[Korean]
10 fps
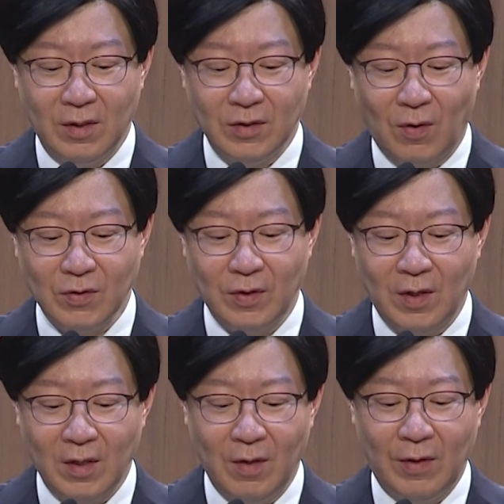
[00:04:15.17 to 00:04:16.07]

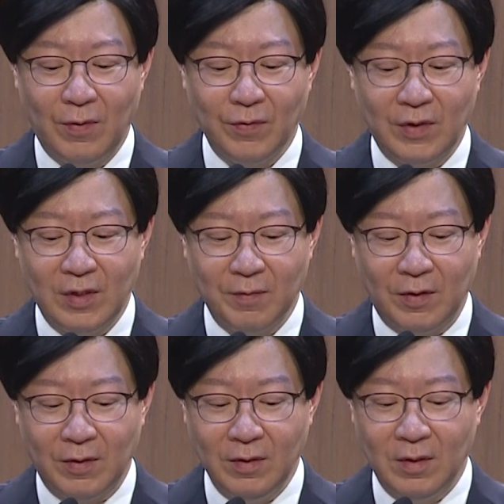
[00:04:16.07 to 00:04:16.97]
적절하게
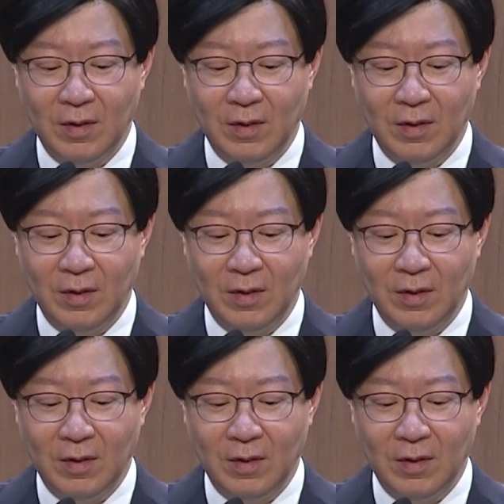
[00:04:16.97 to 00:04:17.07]
활용된다면